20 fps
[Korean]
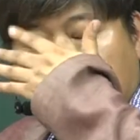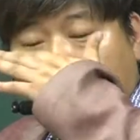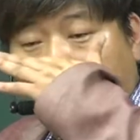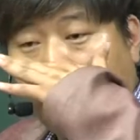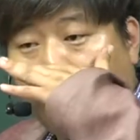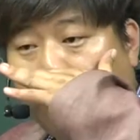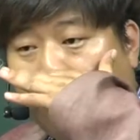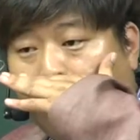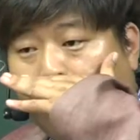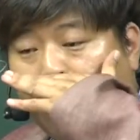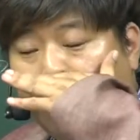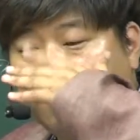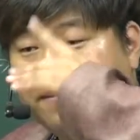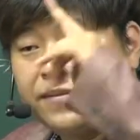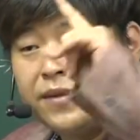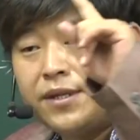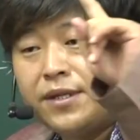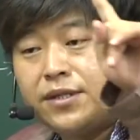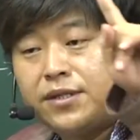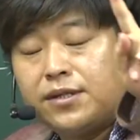어,
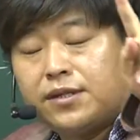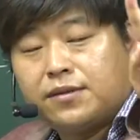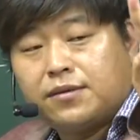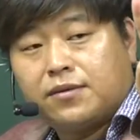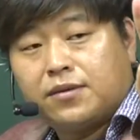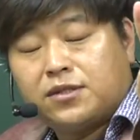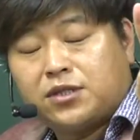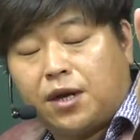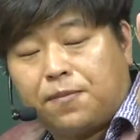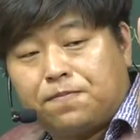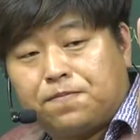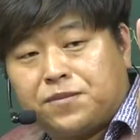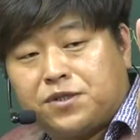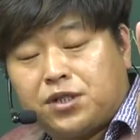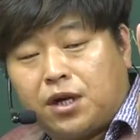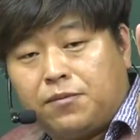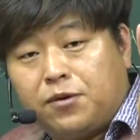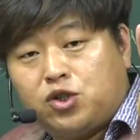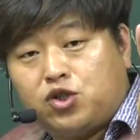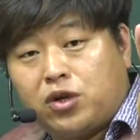
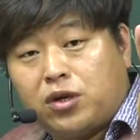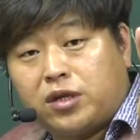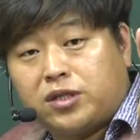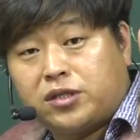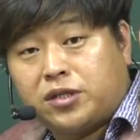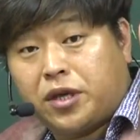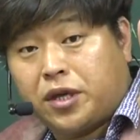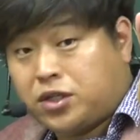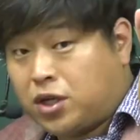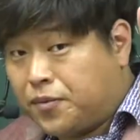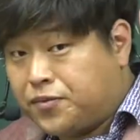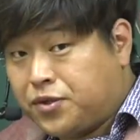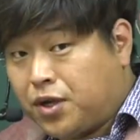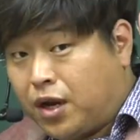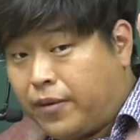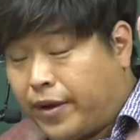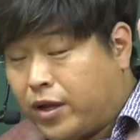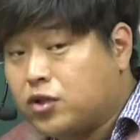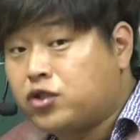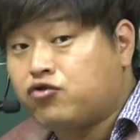접점이 줘졌을 때접점의
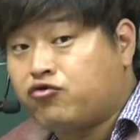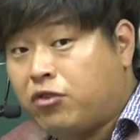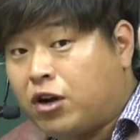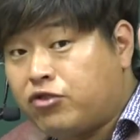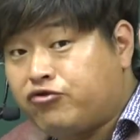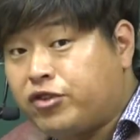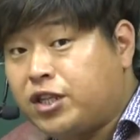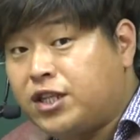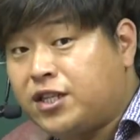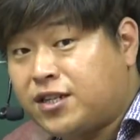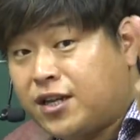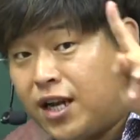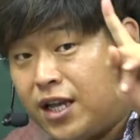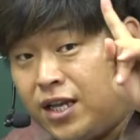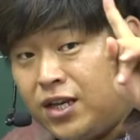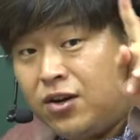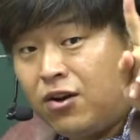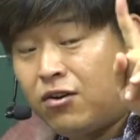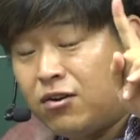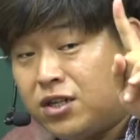방정식 구할 수 있는가
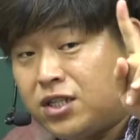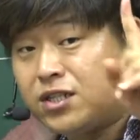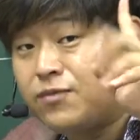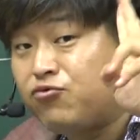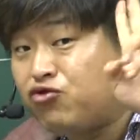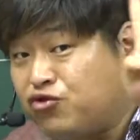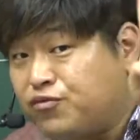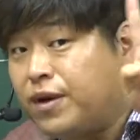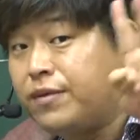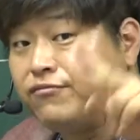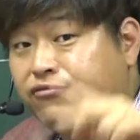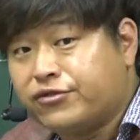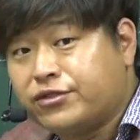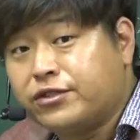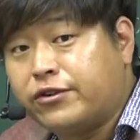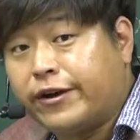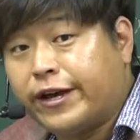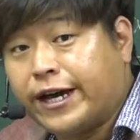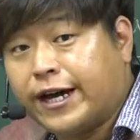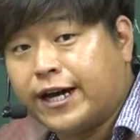이거를 지금 두 번 물은
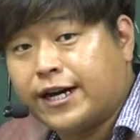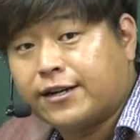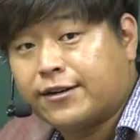거야.